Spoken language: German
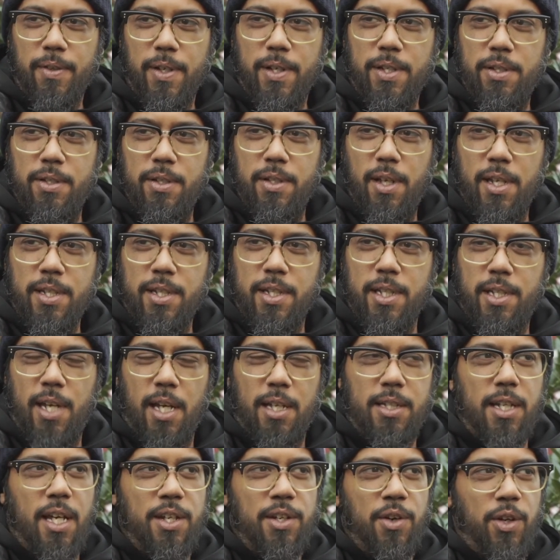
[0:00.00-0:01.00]
Weißt du? Also ja.
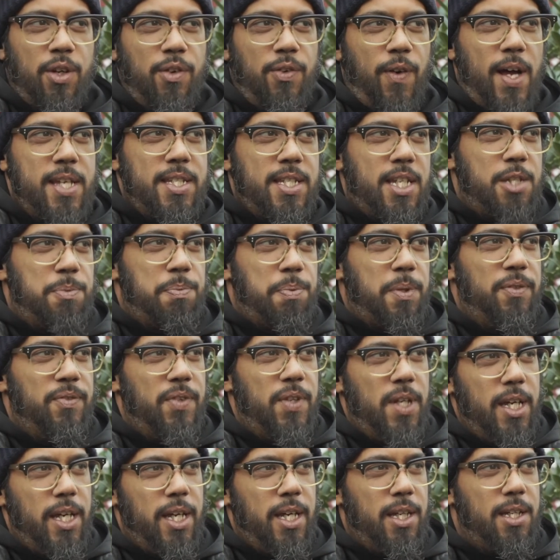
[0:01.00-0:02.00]
ich hatte ja noch quasi das
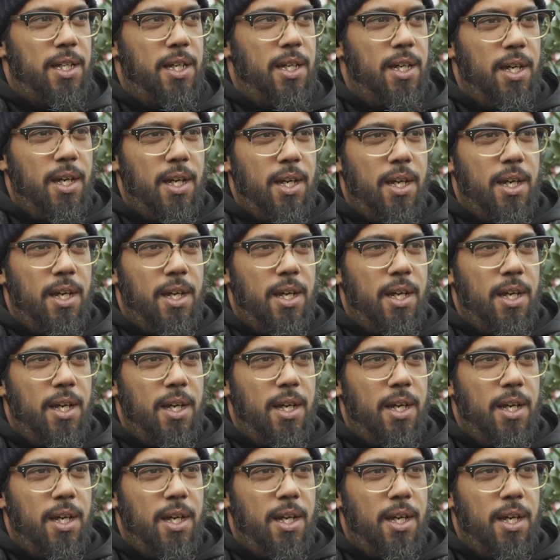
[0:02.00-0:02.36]
Privileg,